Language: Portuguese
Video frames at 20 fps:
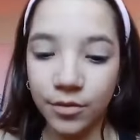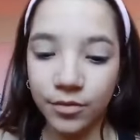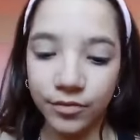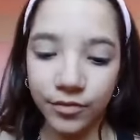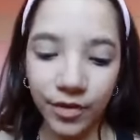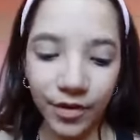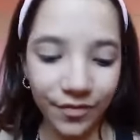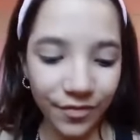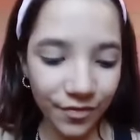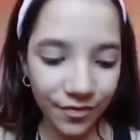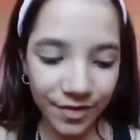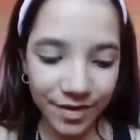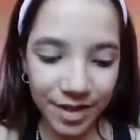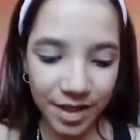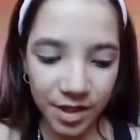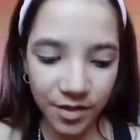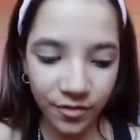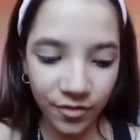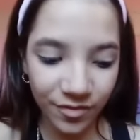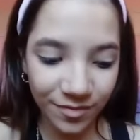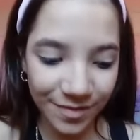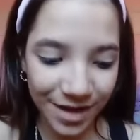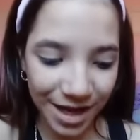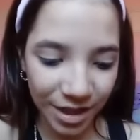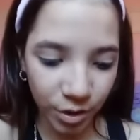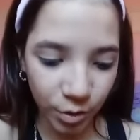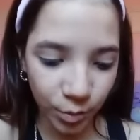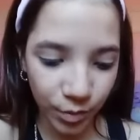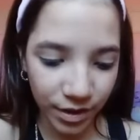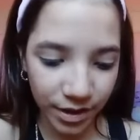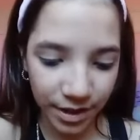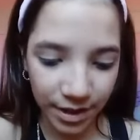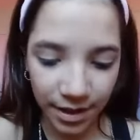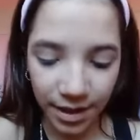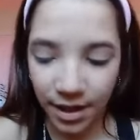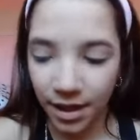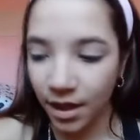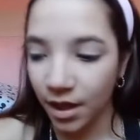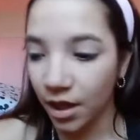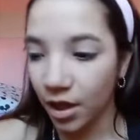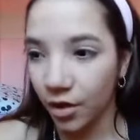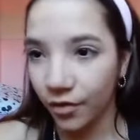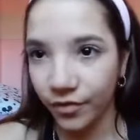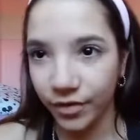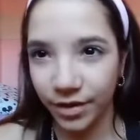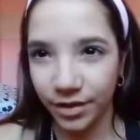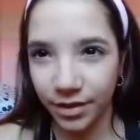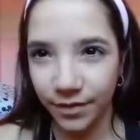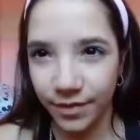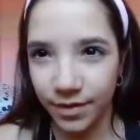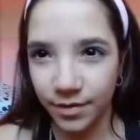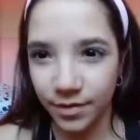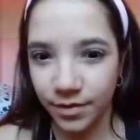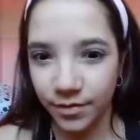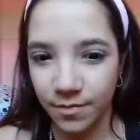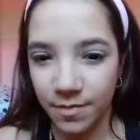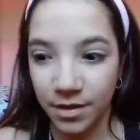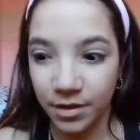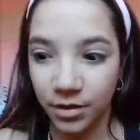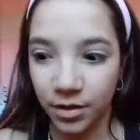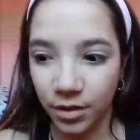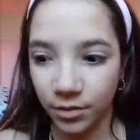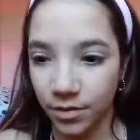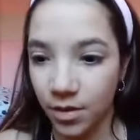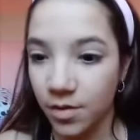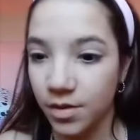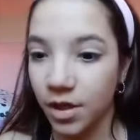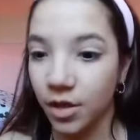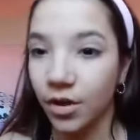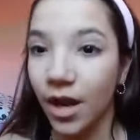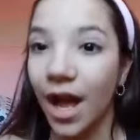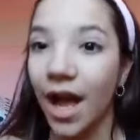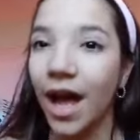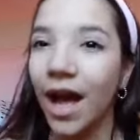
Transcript: Eu nem vou fazer esfumado, porque eu fui tentar tá fazer esfumado e não deu certo.